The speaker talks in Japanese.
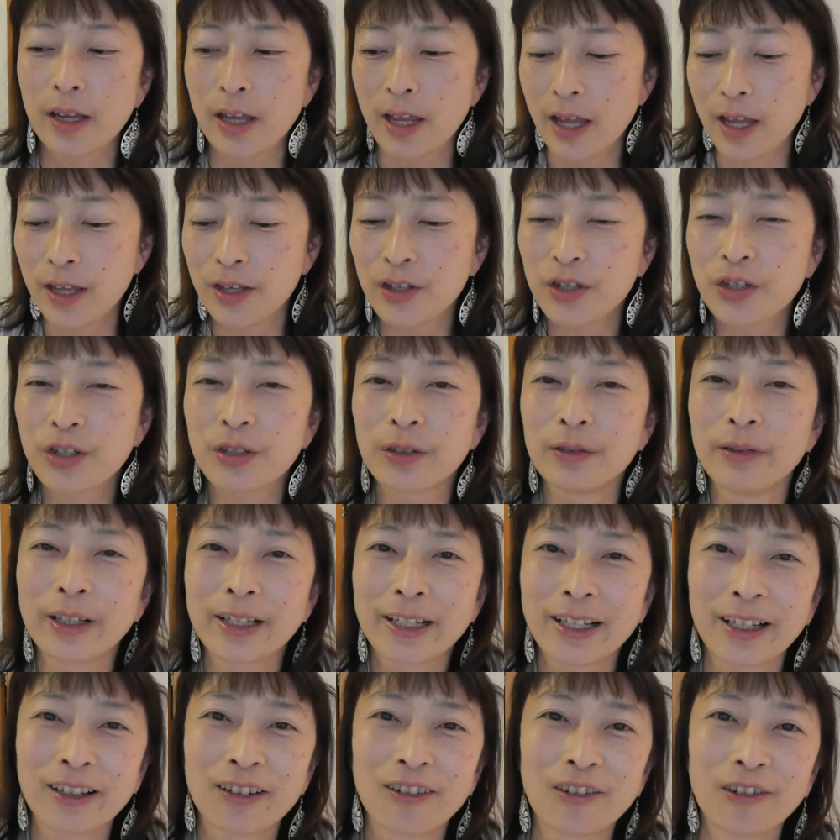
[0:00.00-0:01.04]
編集は
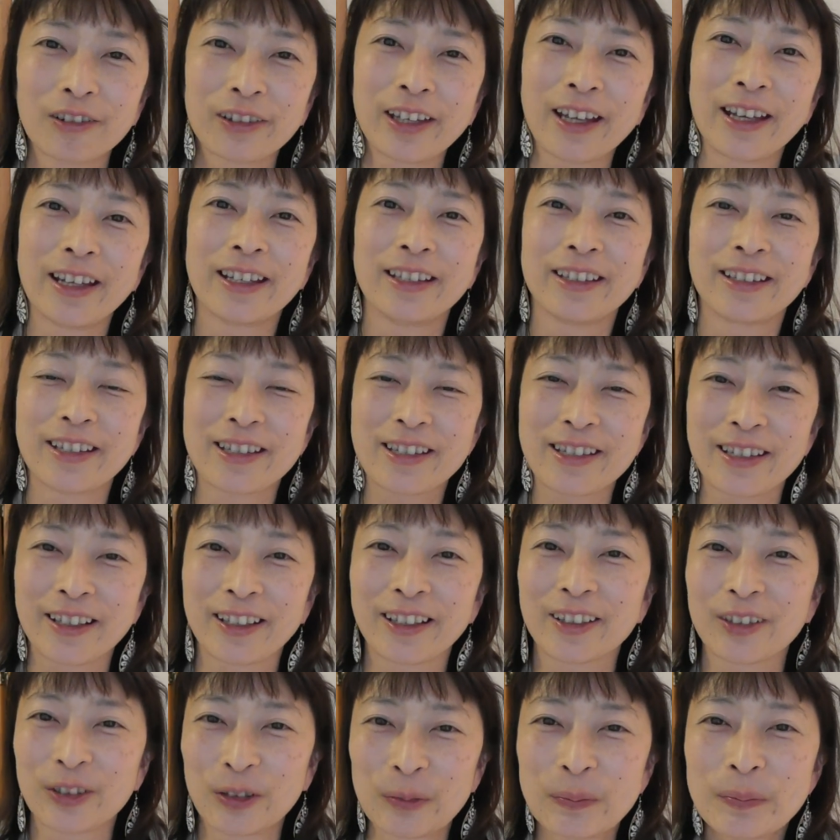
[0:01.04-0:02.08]
結構大変でした
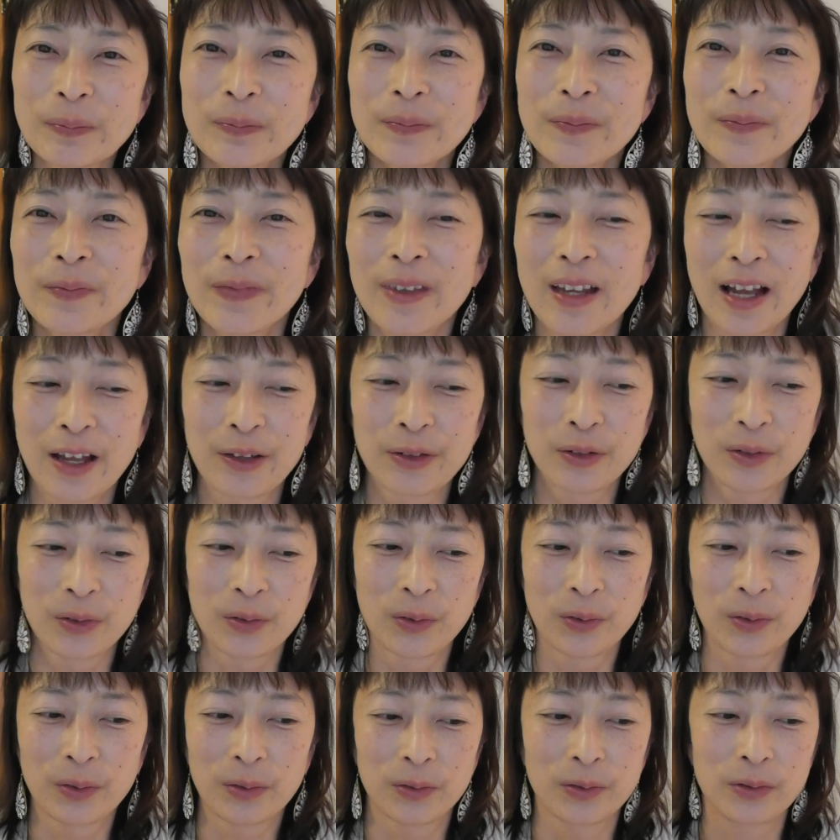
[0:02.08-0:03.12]
けどあ
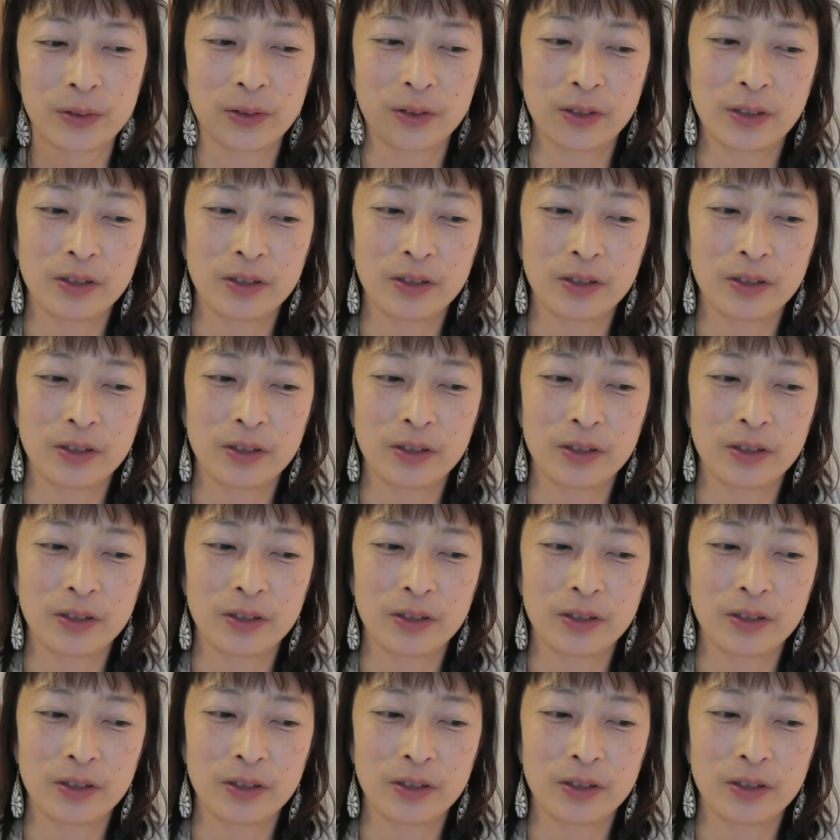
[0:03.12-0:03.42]
の